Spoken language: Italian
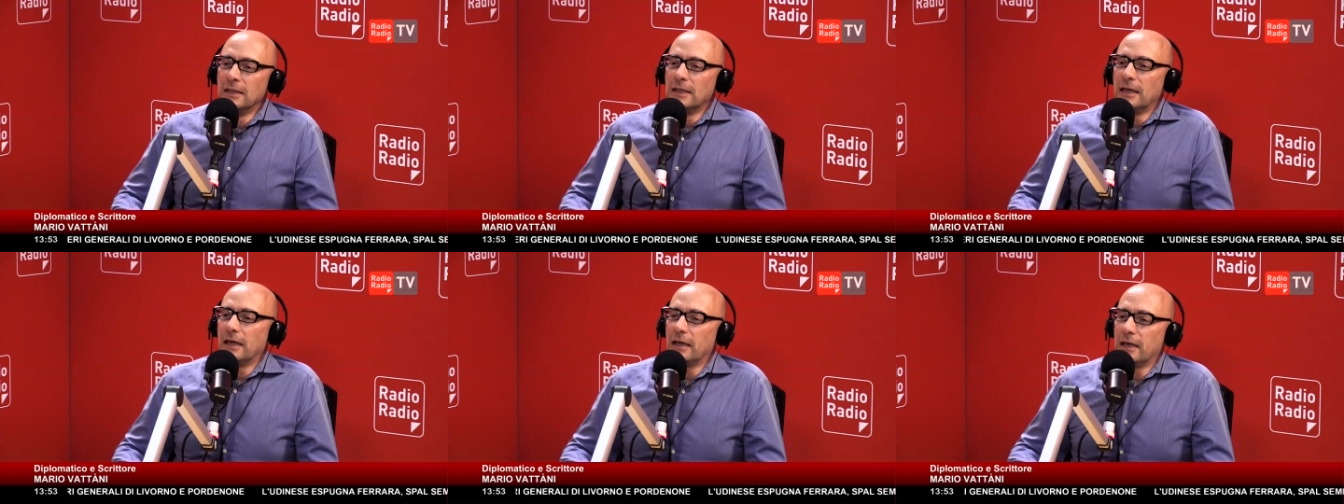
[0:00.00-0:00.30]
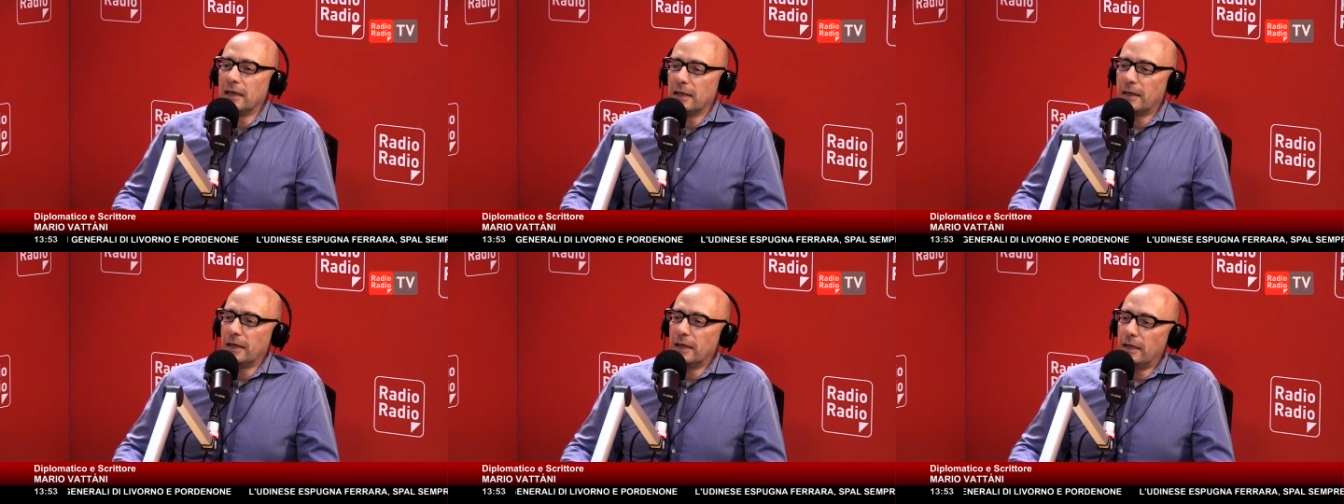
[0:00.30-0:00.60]

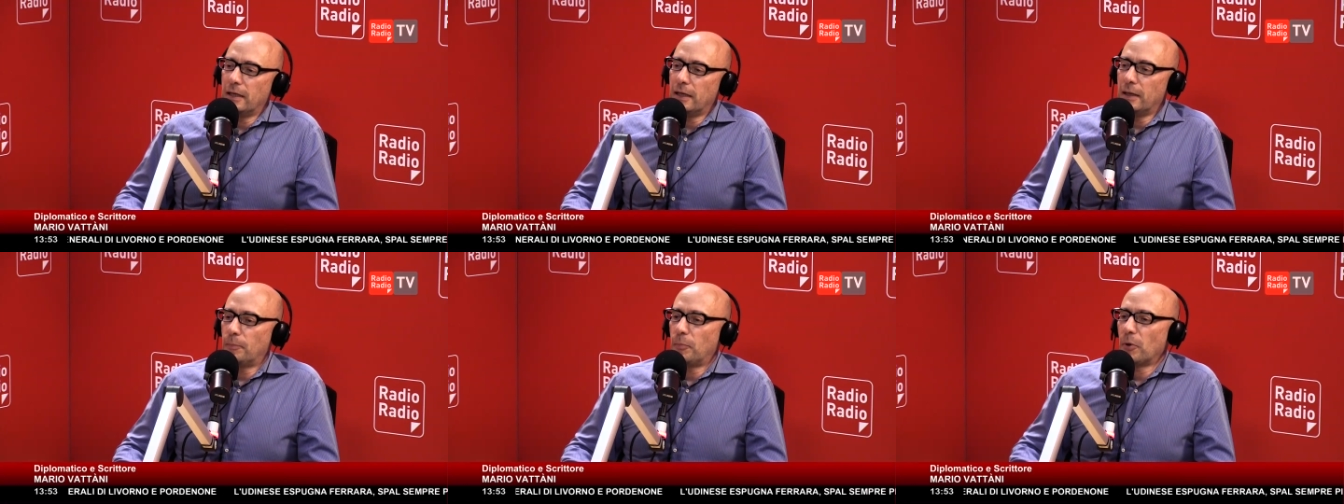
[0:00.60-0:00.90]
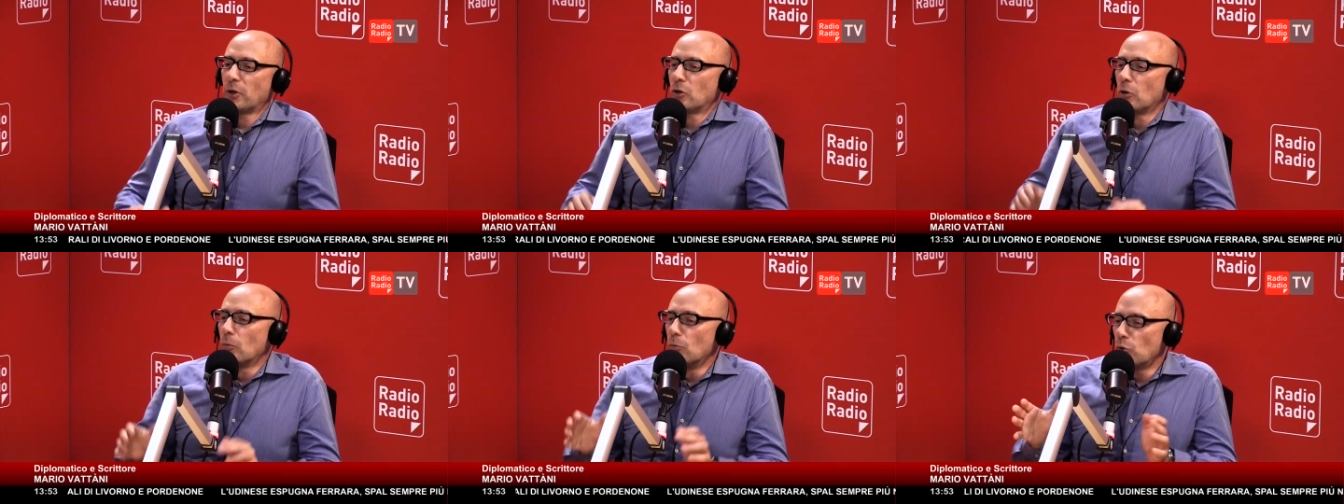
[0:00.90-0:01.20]
eh, e
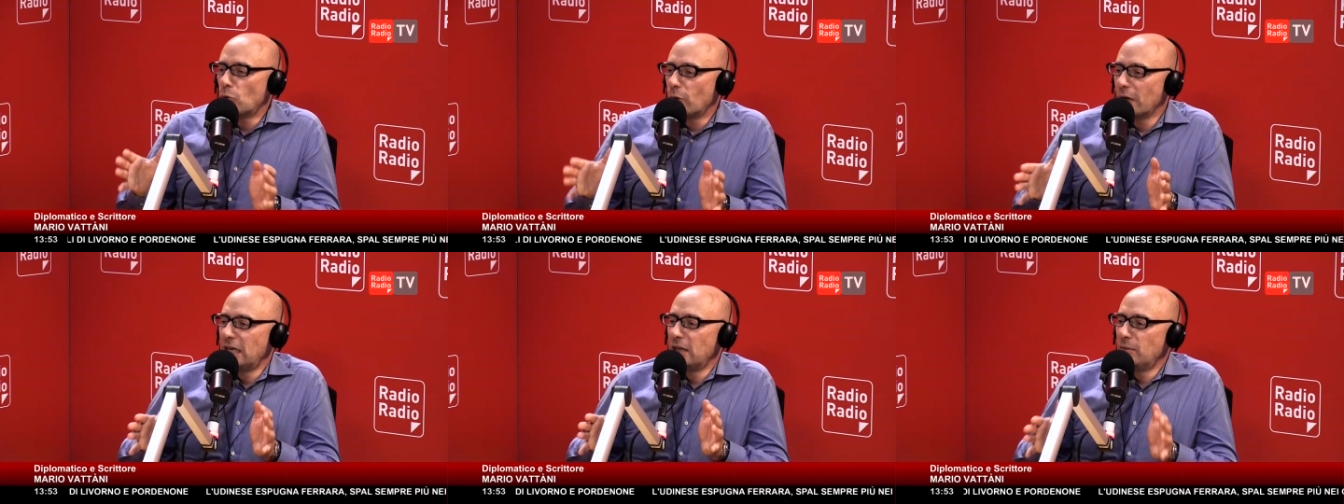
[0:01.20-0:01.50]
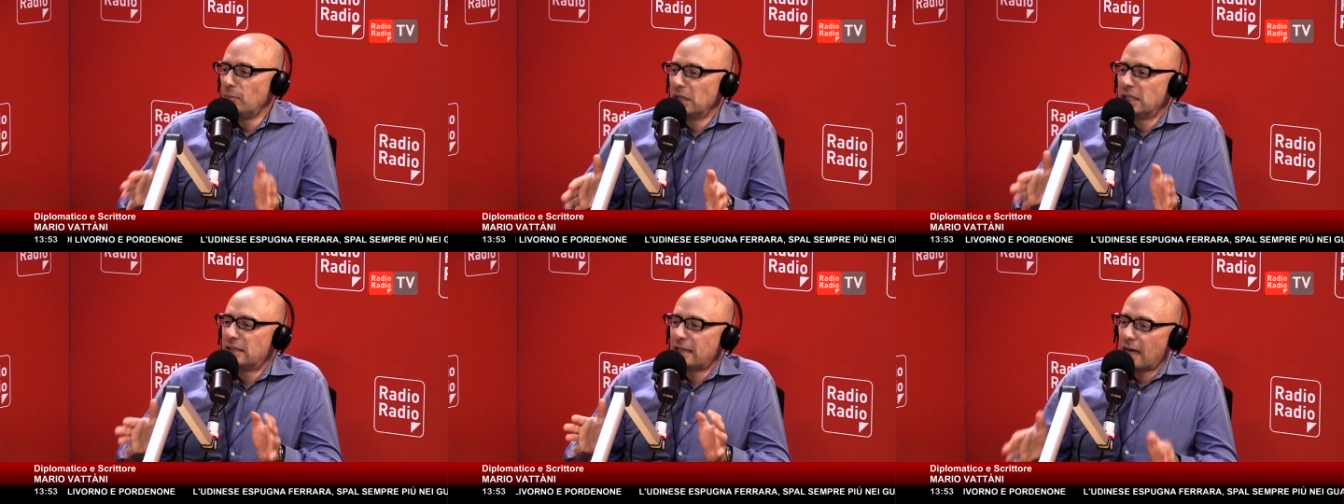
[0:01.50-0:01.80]
poi comunque è
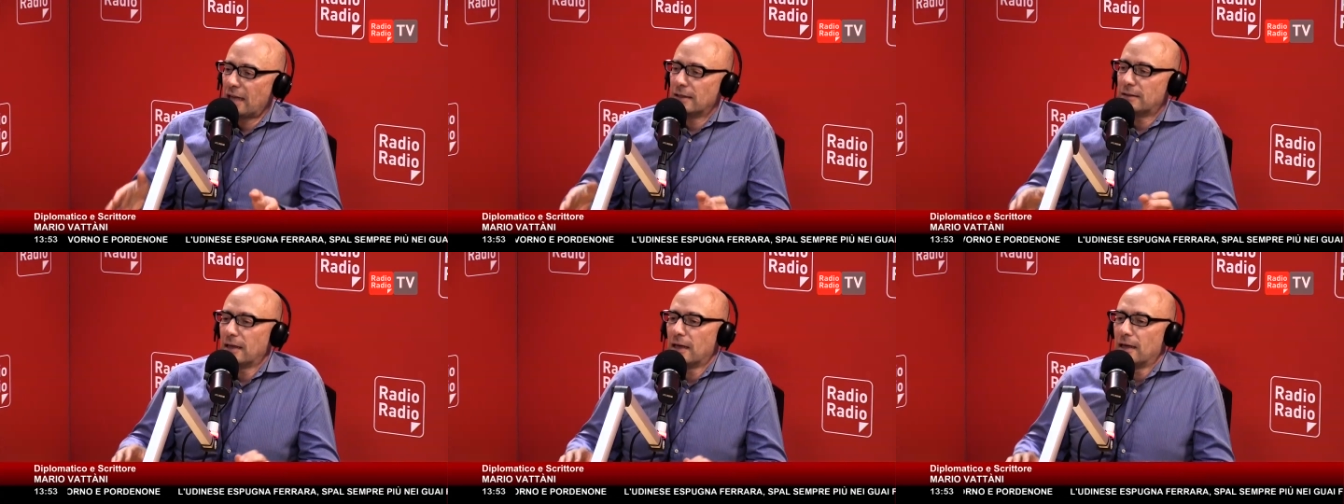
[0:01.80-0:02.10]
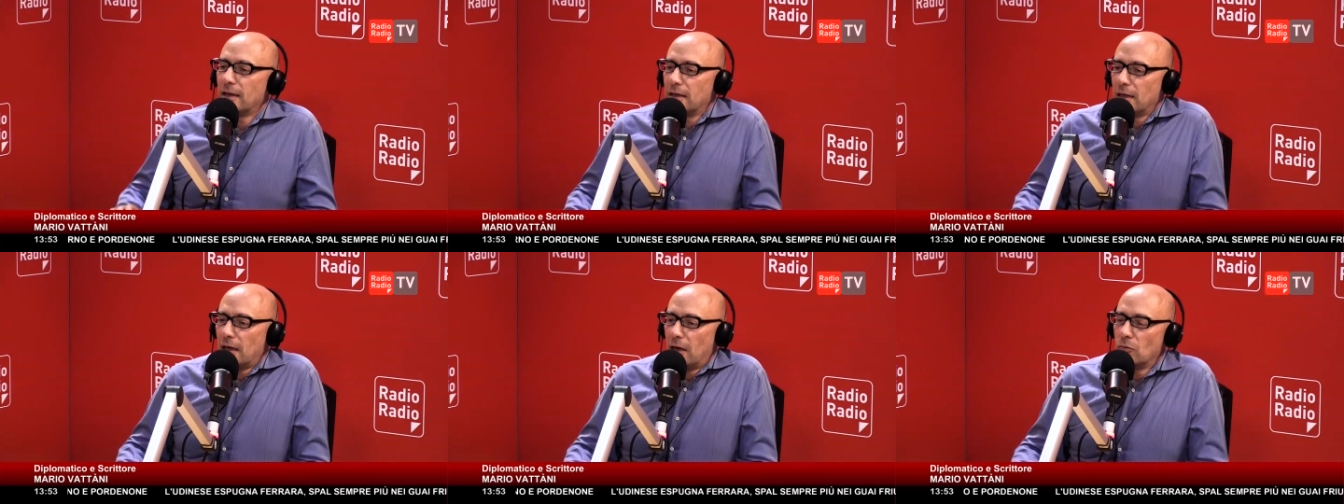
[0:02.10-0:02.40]

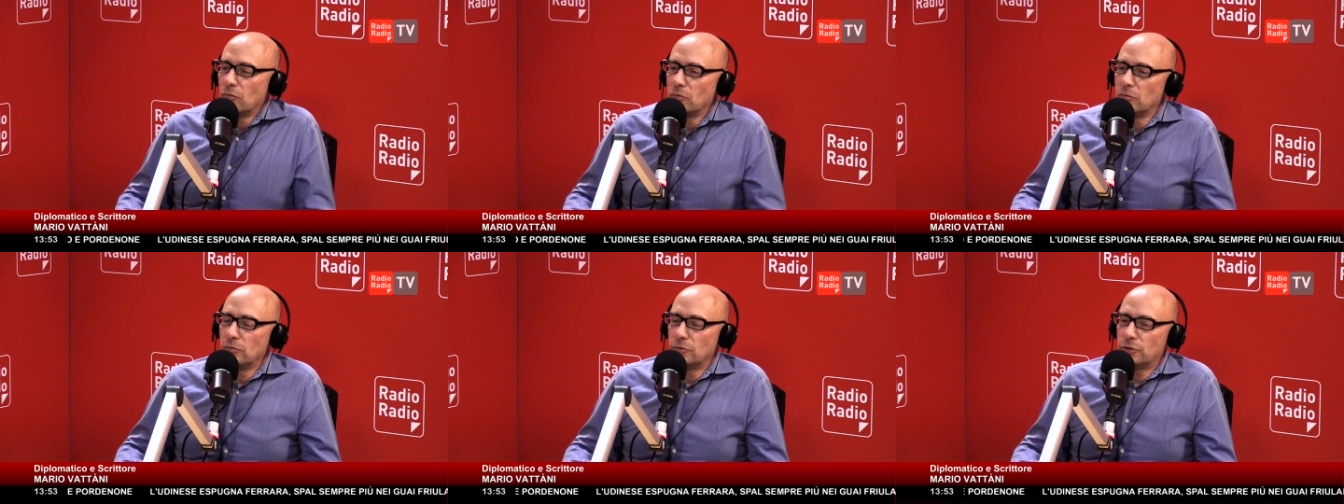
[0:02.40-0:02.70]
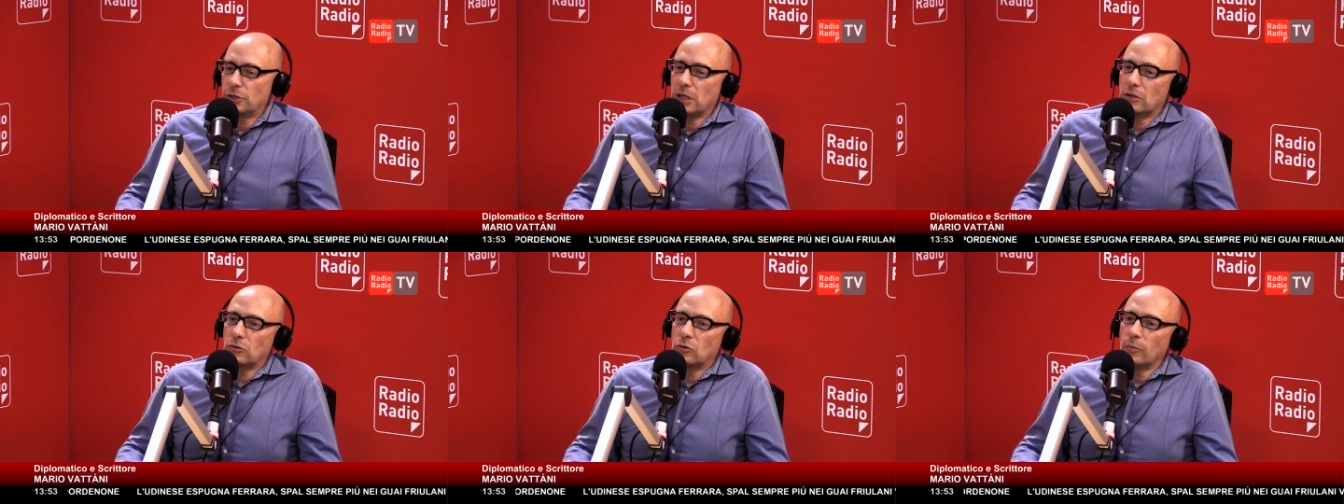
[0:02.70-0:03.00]
limitata a un
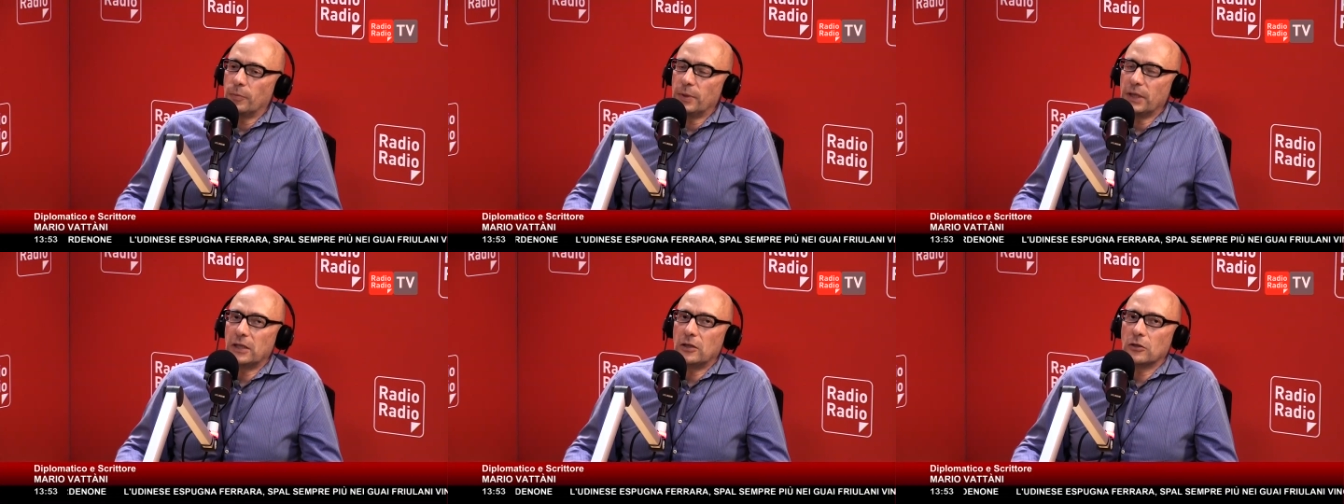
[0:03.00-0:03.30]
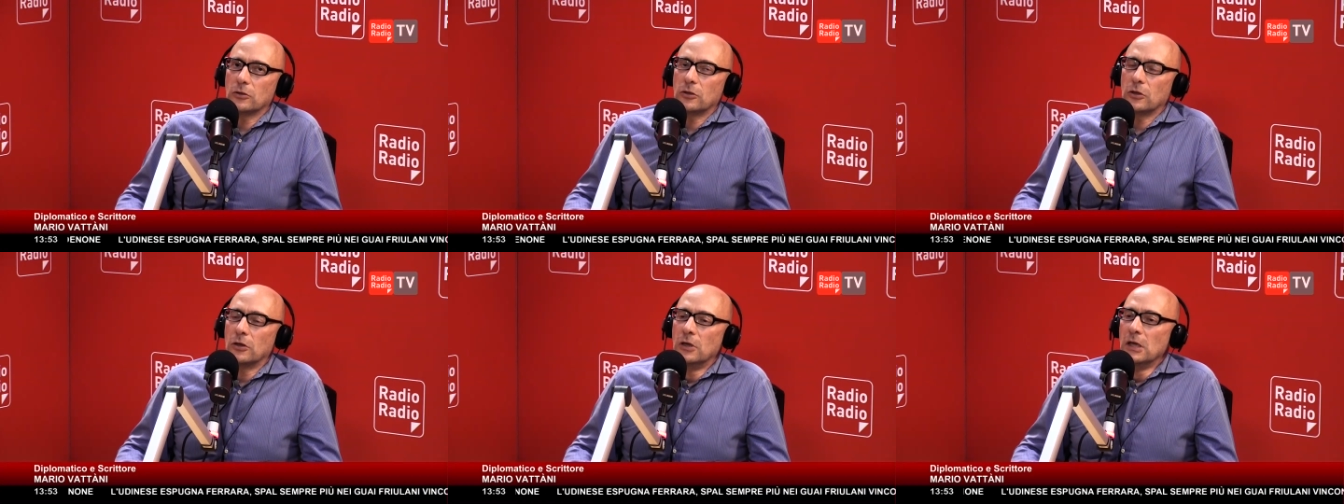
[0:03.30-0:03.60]
certo
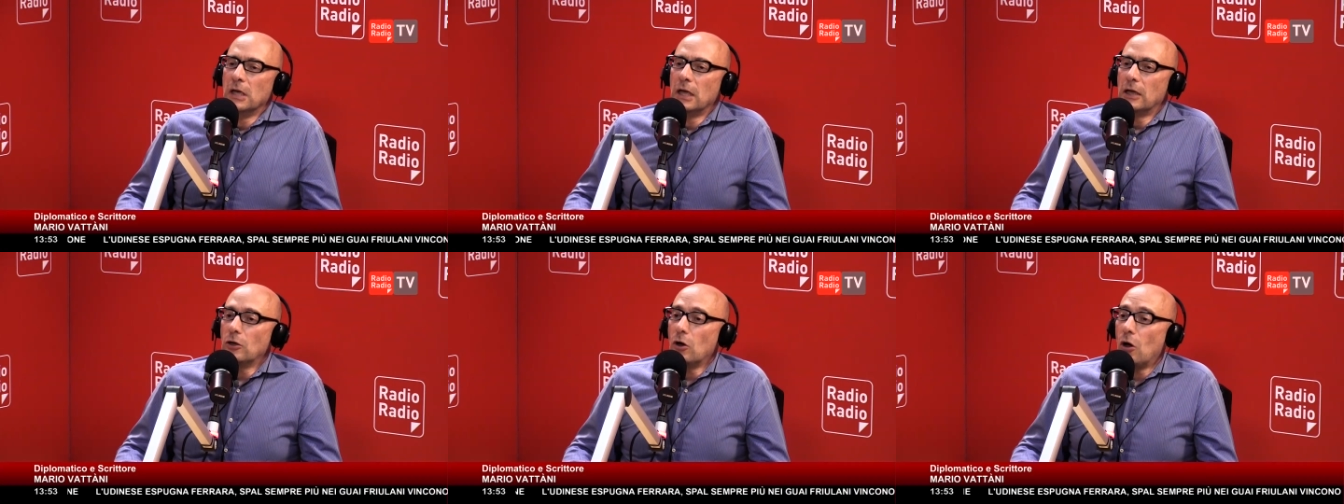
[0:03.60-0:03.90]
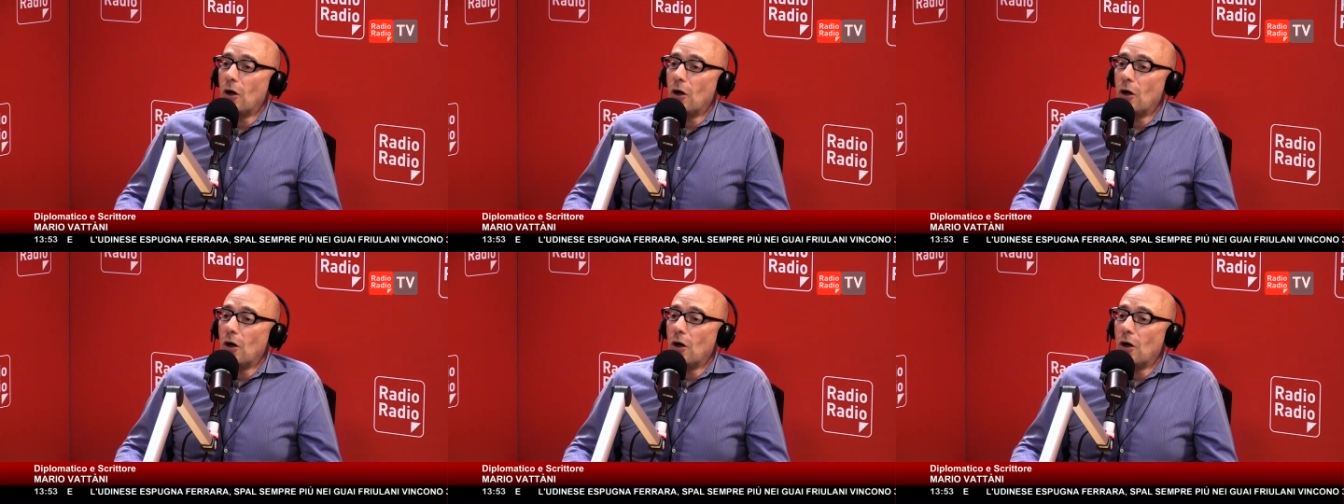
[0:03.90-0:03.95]
periodo. No,